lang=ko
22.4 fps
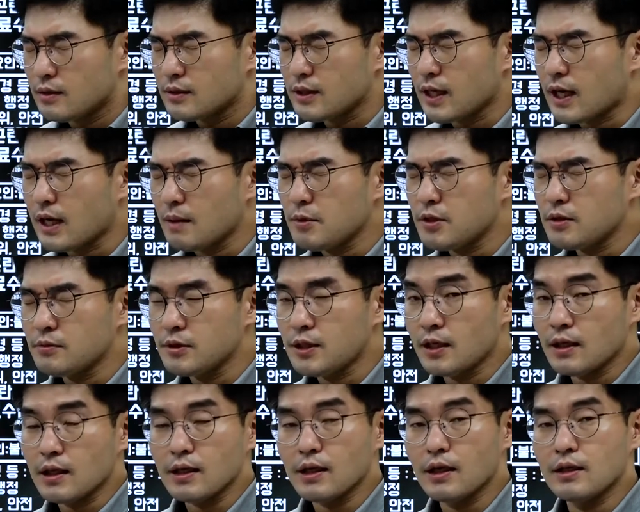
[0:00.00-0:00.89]
사람 이름이
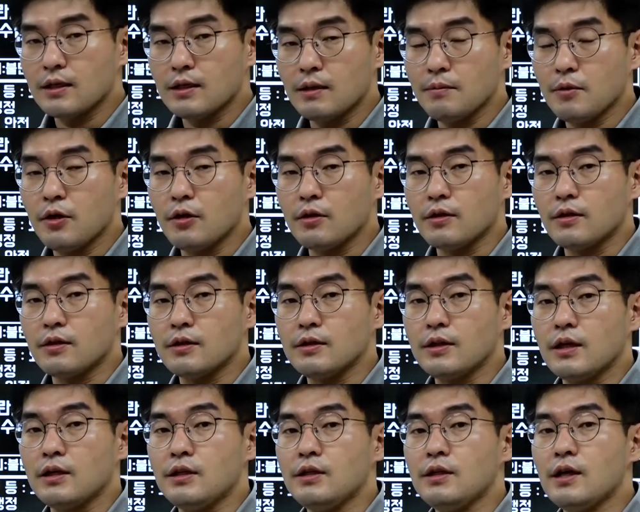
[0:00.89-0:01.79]
생각이 안 나면
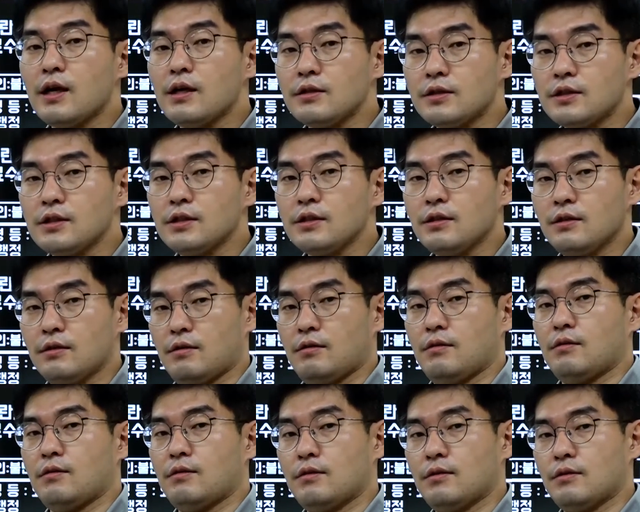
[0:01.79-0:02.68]
그냥 ERG
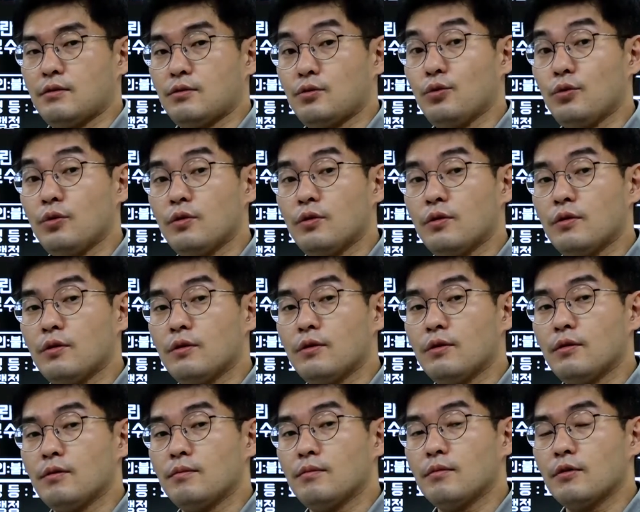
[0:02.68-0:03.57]
또
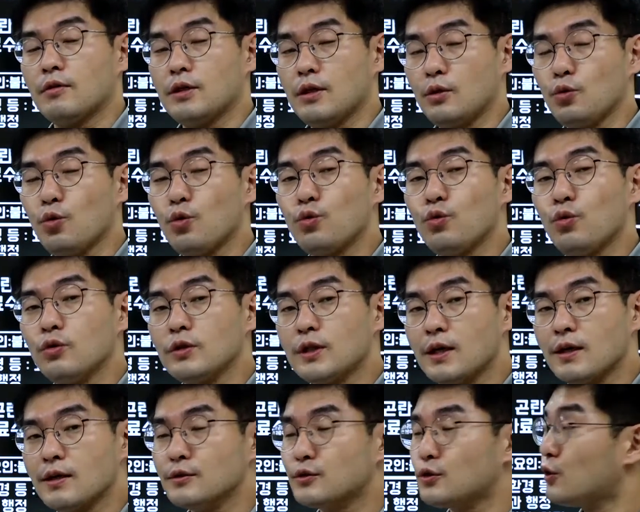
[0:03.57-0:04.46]
그냥 욕구
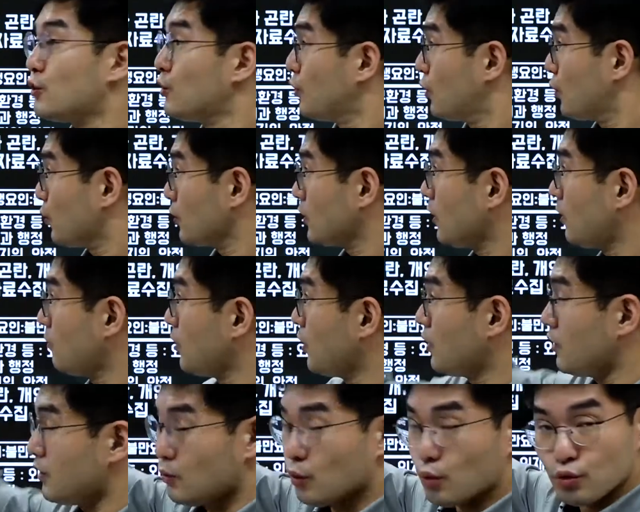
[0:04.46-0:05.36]
5단계설 그 다음에
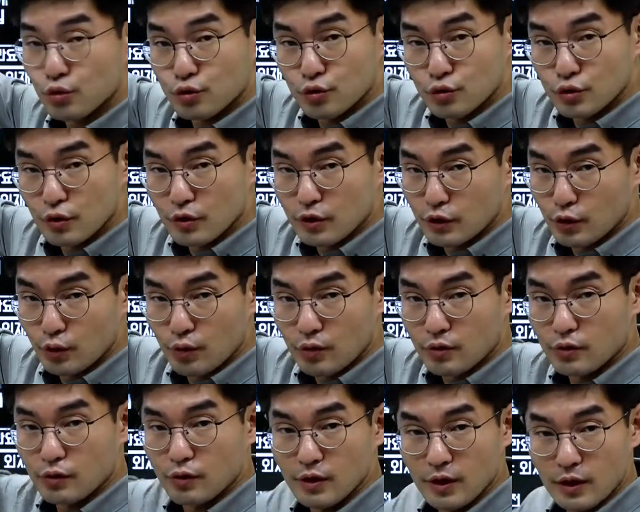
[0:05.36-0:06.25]
욕구 충족
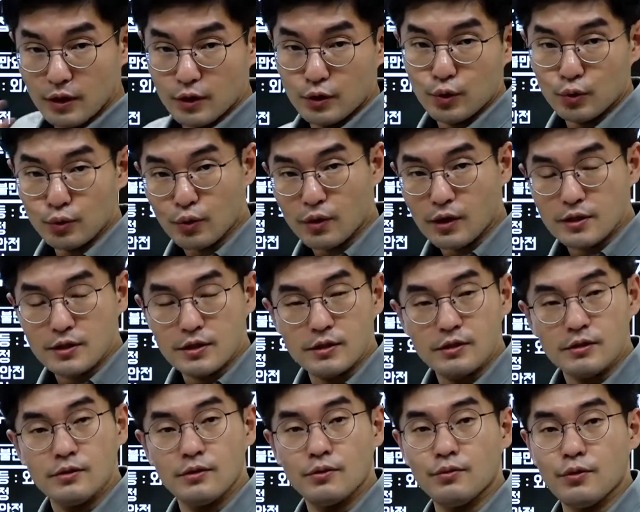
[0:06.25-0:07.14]
이유는 이
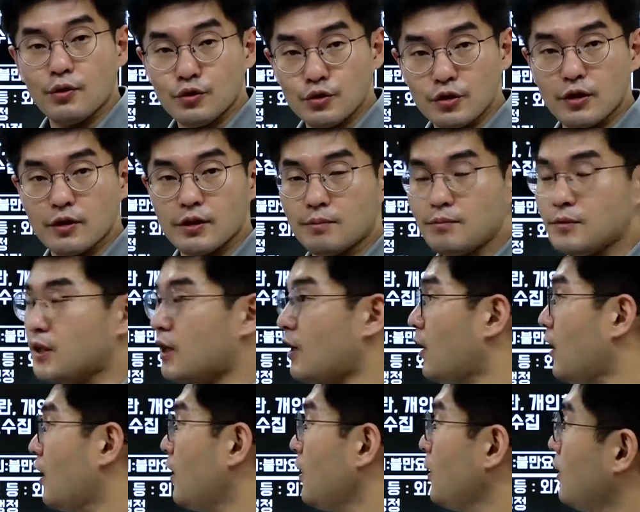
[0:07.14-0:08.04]
정도까지는 외우셔야
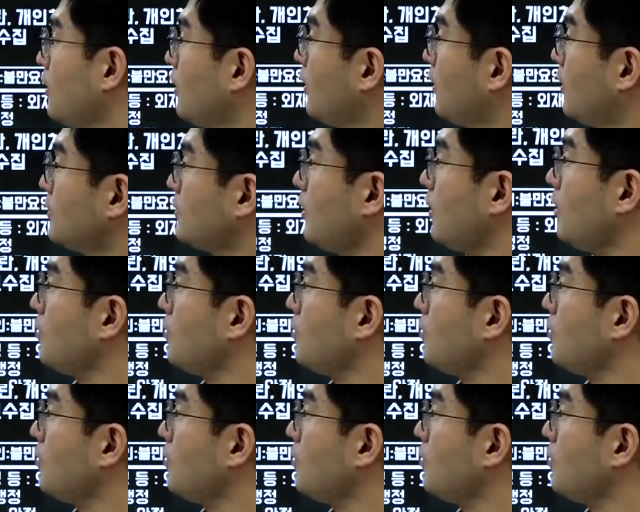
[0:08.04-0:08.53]
됩니다. 자